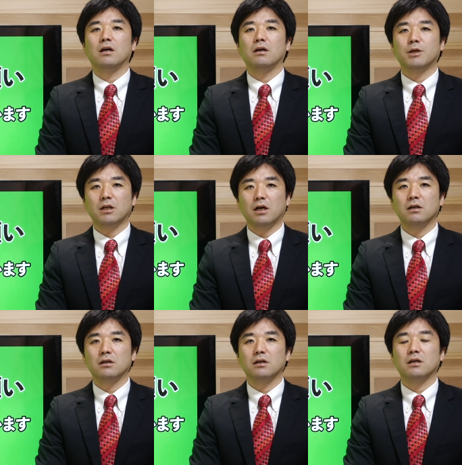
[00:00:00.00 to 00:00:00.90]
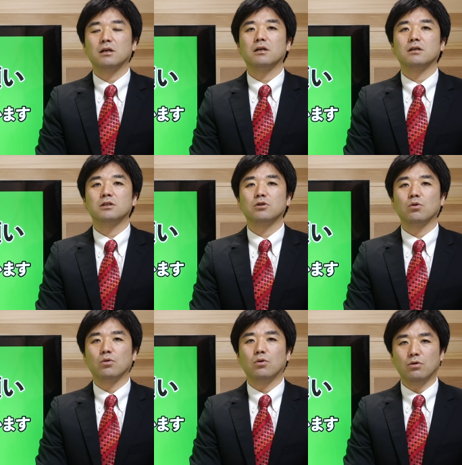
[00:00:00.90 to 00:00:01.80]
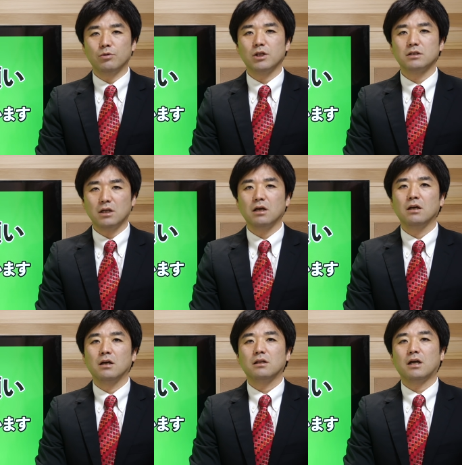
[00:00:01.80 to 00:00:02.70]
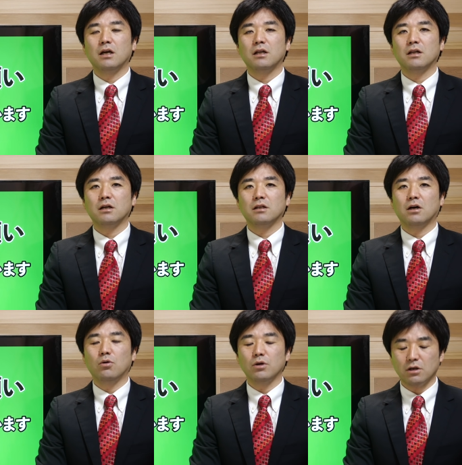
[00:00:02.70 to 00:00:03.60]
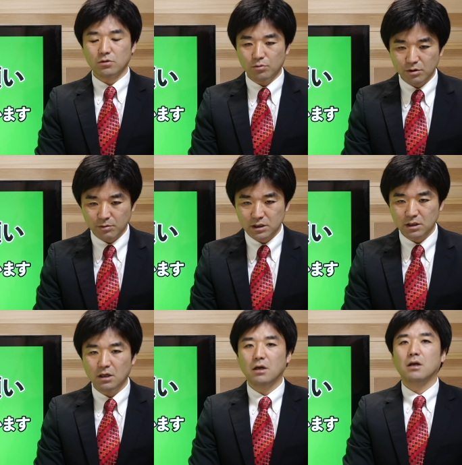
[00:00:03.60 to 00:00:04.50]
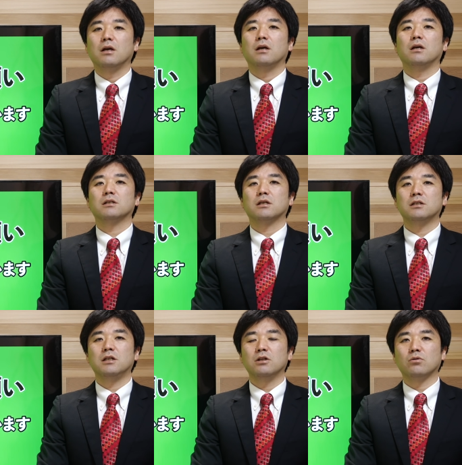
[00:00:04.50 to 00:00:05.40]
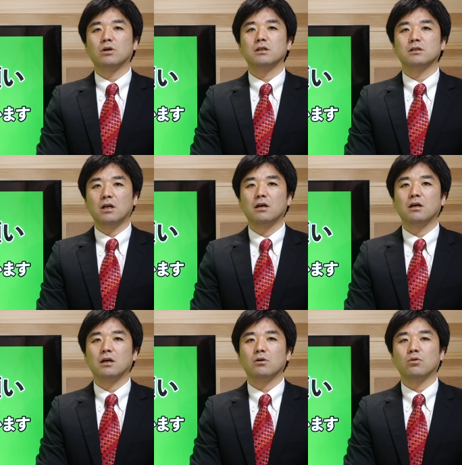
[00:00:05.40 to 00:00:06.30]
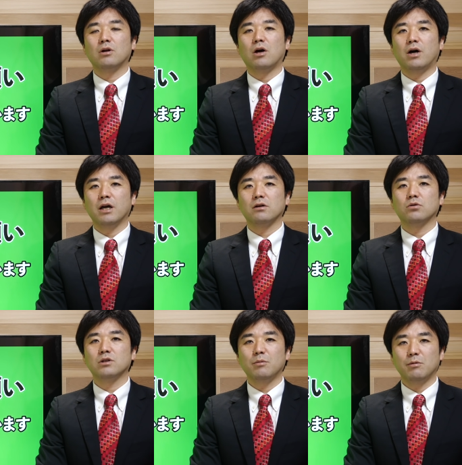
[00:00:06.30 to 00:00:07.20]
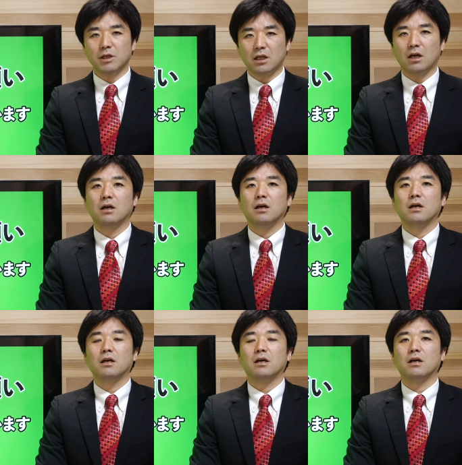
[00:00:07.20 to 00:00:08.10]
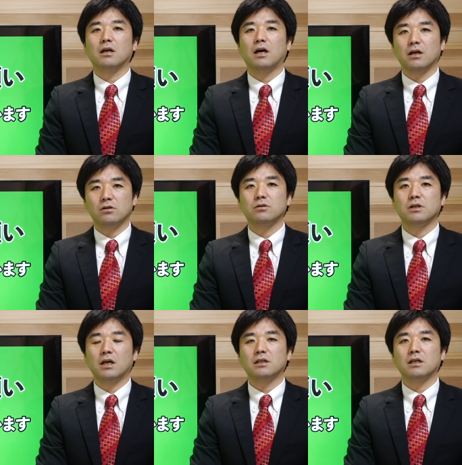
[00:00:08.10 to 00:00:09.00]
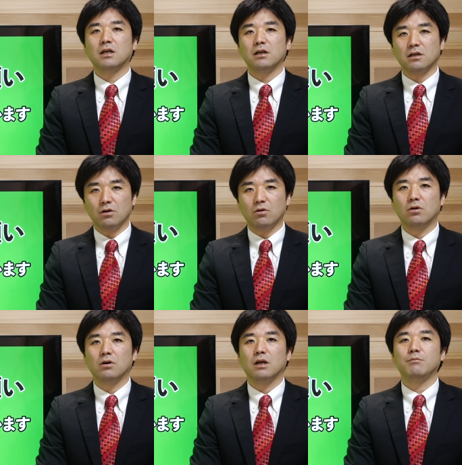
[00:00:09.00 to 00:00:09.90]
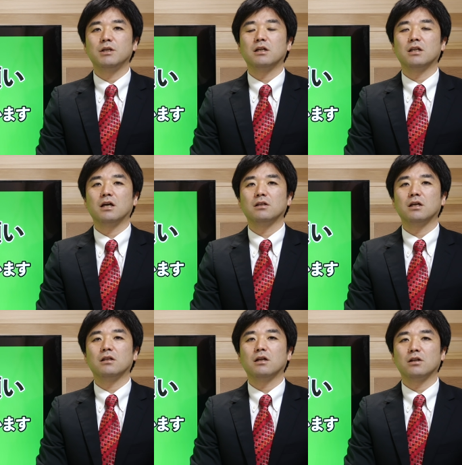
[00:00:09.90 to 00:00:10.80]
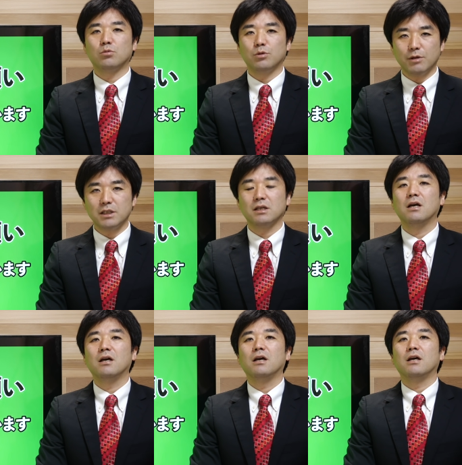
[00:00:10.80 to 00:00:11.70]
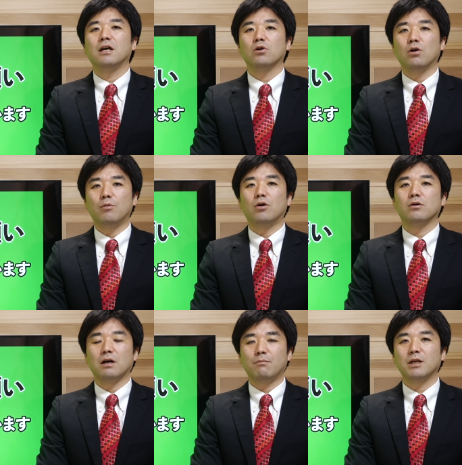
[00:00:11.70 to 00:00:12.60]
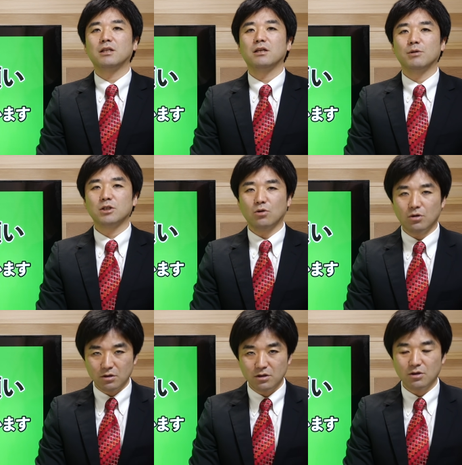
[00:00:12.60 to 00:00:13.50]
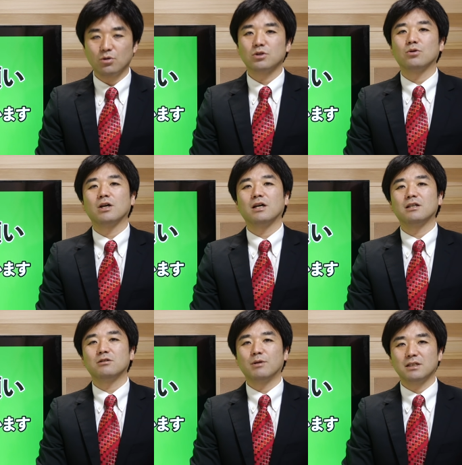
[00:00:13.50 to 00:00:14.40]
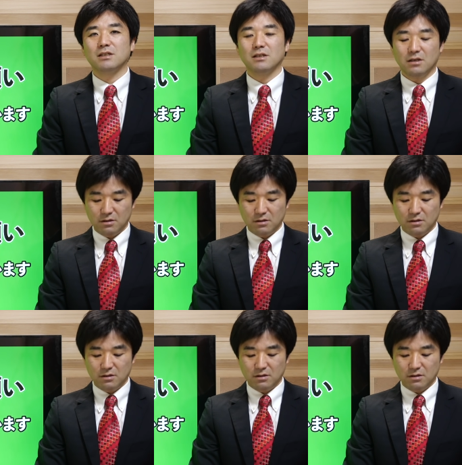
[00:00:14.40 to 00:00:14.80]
えー、また、えー、事業の方もですね大変な方が多いかと思います、えー、しかしなんとかですね、えコロナを早く収めまして、えー、早く経済再開を、えー、みんなでやっていけたらと思いますえ今日も頑張っていきましょう。よろしくお願いいたします。